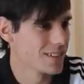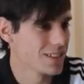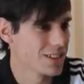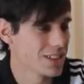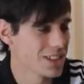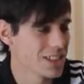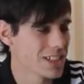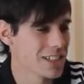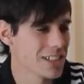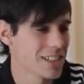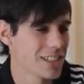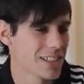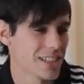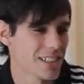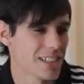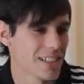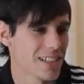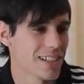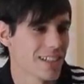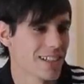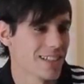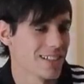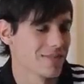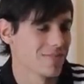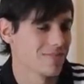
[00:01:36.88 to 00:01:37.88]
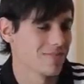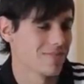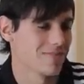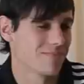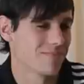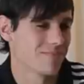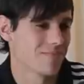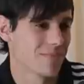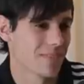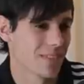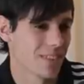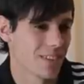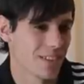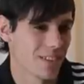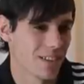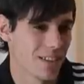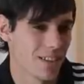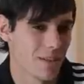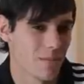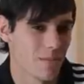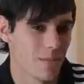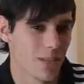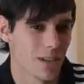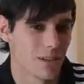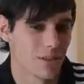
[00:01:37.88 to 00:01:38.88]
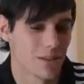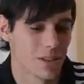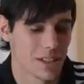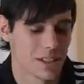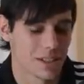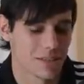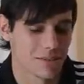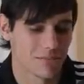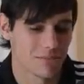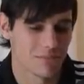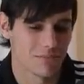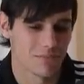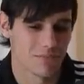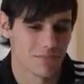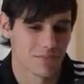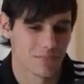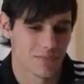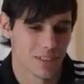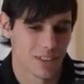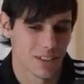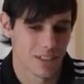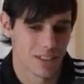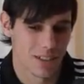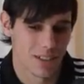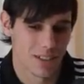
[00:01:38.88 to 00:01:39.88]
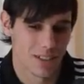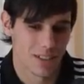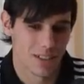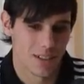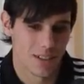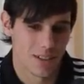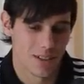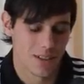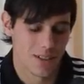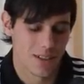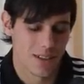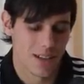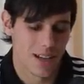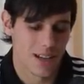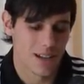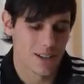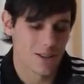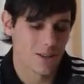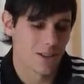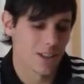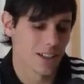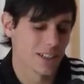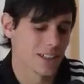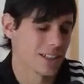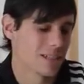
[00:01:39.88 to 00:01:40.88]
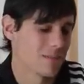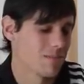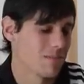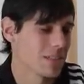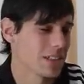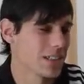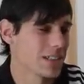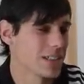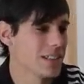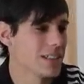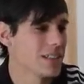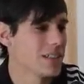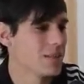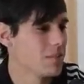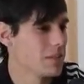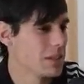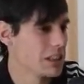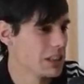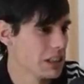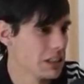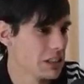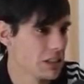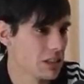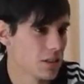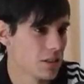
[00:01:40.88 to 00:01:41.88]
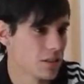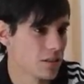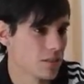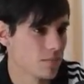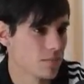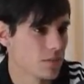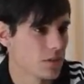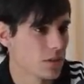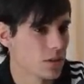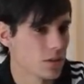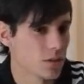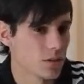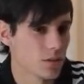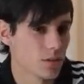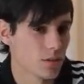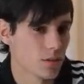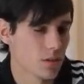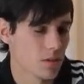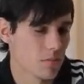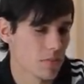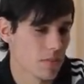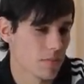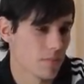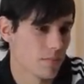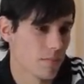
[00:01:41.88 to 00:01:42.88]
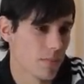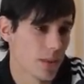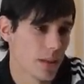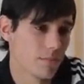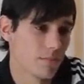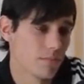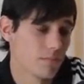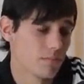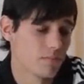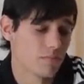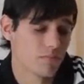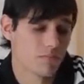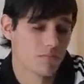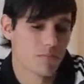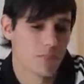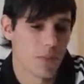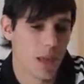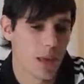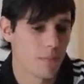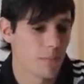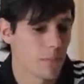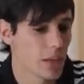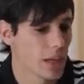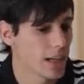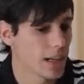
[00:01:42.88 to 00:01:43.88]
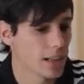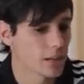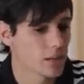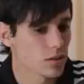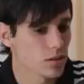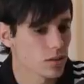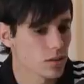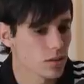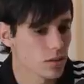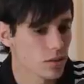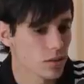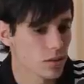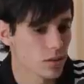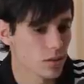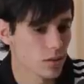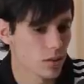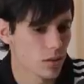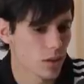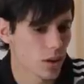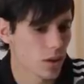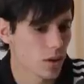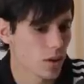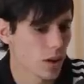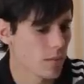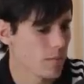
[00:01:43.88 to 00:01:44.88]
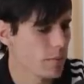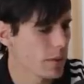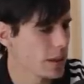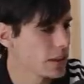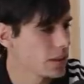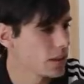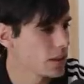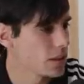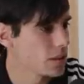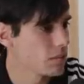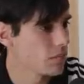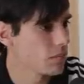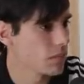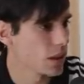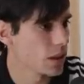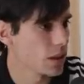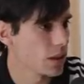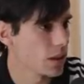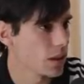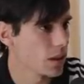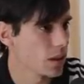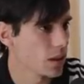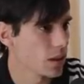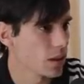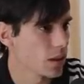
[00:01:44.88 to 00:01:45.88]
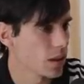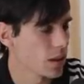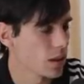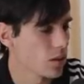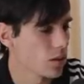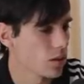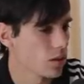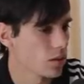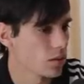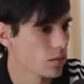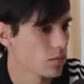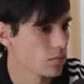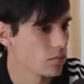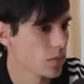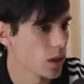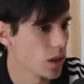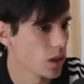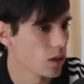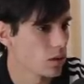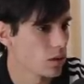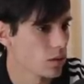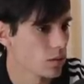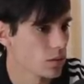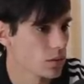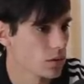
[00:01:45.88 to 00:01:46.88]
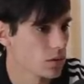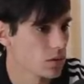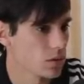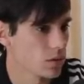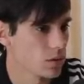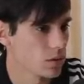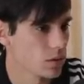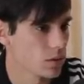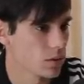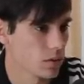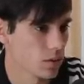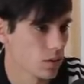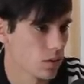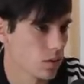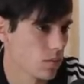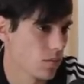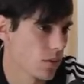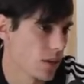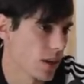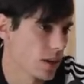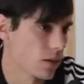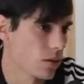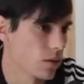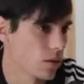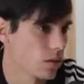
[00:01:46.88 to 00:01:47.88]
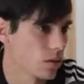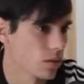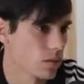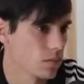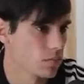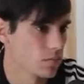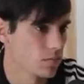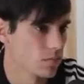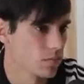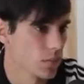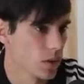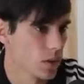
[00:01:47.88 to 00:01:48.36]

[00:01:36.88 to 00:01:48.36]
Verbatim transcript: Sí, sí, es más bien algo que siempre se dice, pero no, no, en, mi caso no, creo que pese, eh, creo me lo tomo como algo,